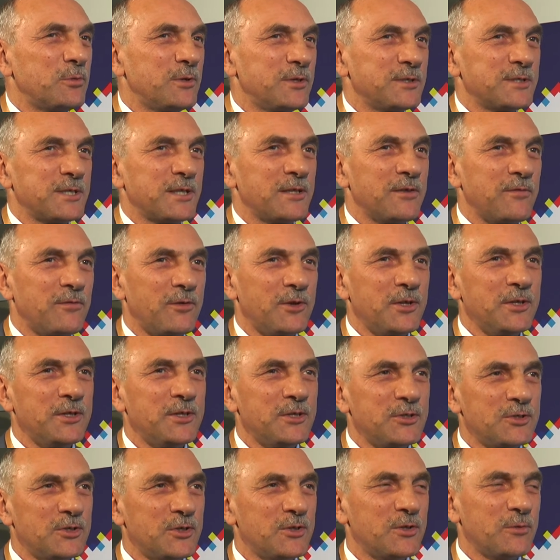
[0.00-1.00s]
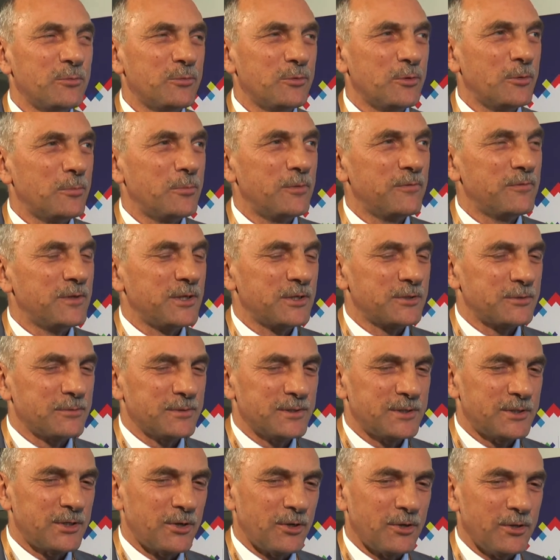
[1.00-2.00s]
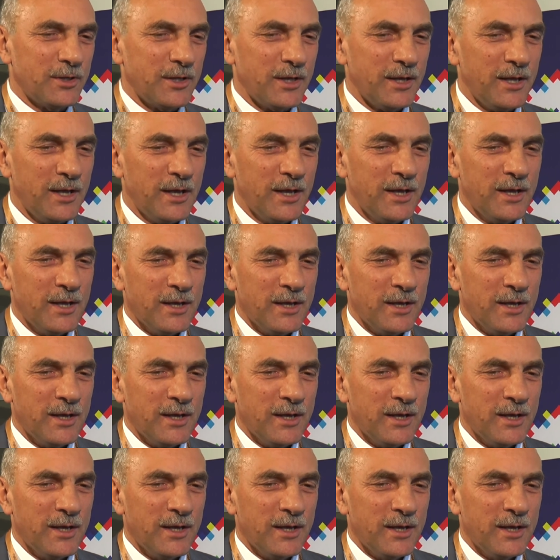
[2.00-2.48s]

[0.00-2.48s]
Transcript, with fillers: byli zadowoleni, jeśli to byłoby w naszą stronę.